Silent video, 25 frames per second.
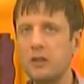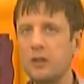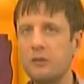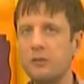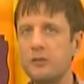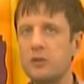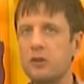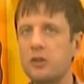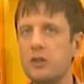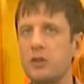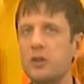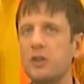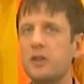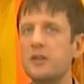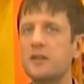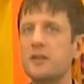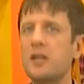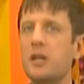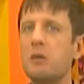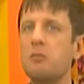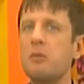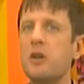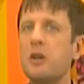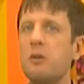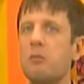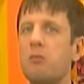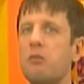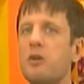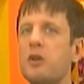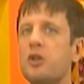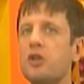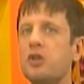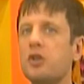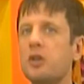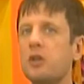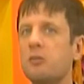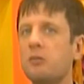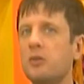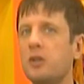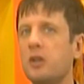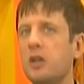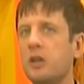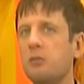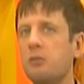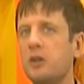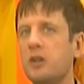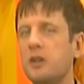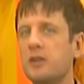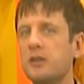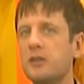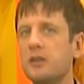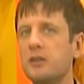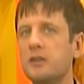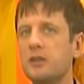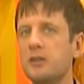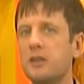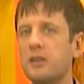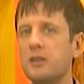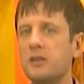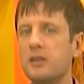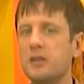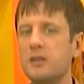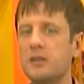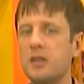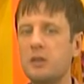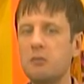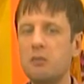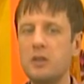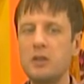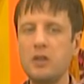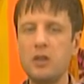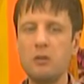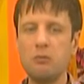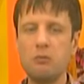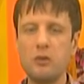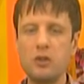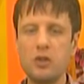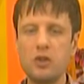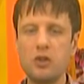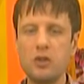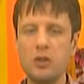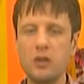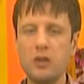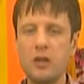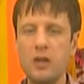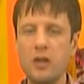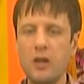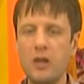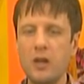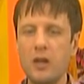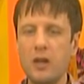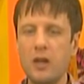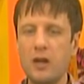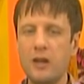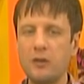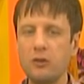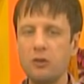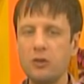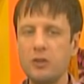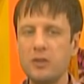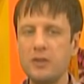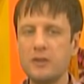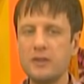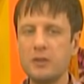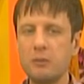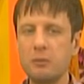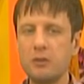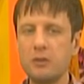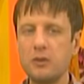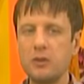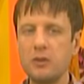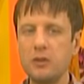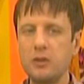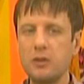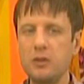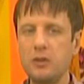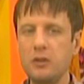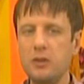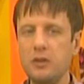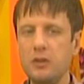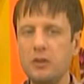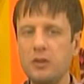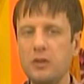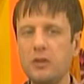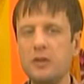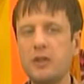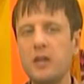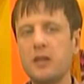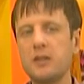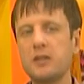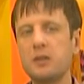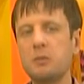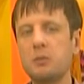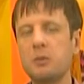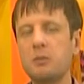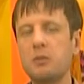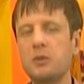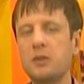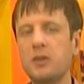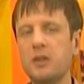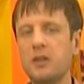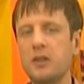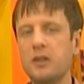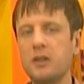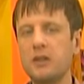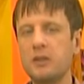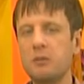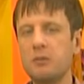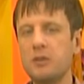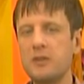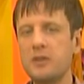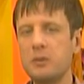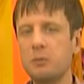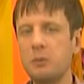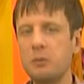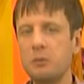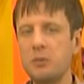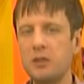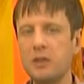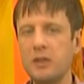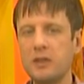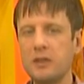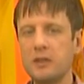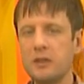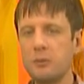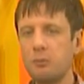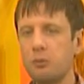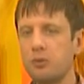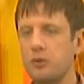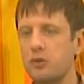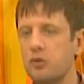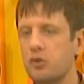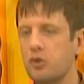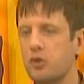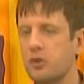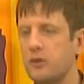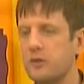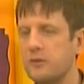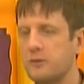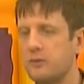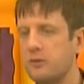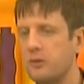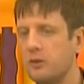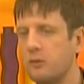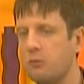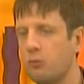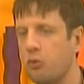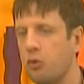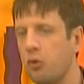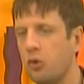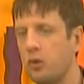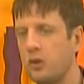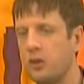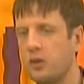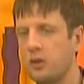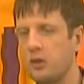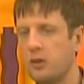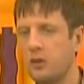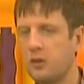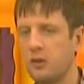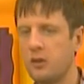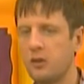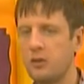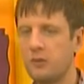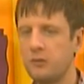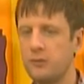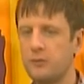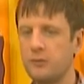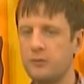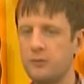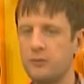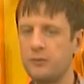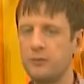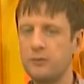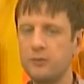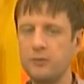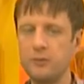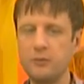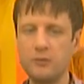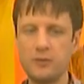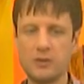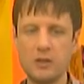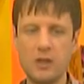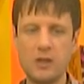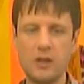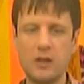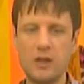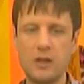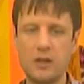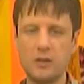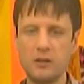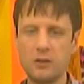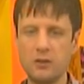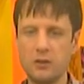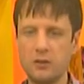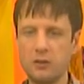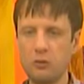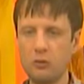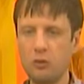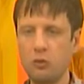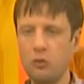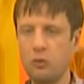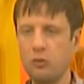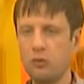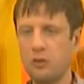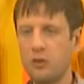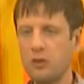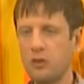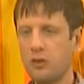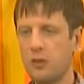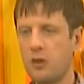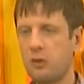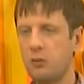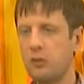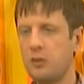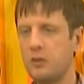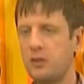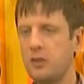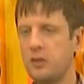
все-таки самое обычное, я бы хотел сказать. Самое необычное, оно и не, за, не так запоминается. Не запоминается путешествие, море, э, закат, горы, какой-то